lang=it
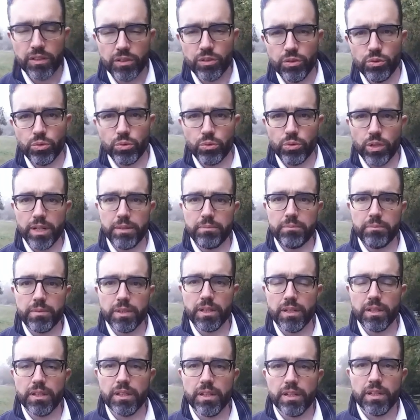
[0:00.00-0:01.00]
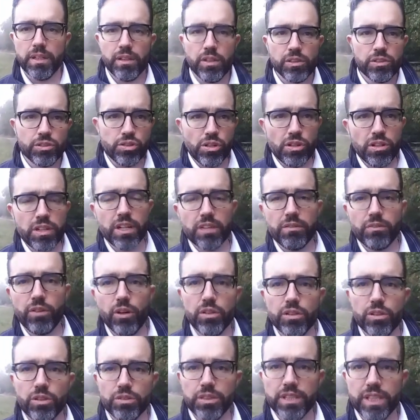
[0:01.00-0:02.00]
Dunque, ciò che
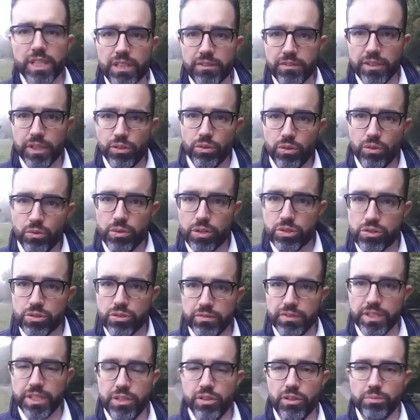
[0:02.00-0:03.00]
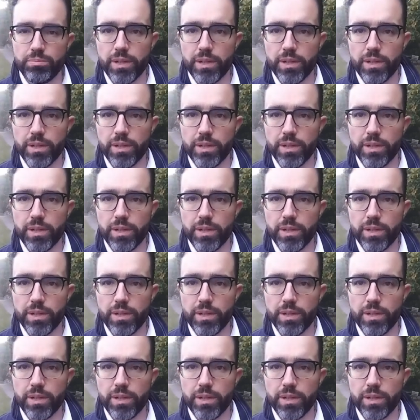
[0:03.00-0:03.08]
voglio dirvi con questo video,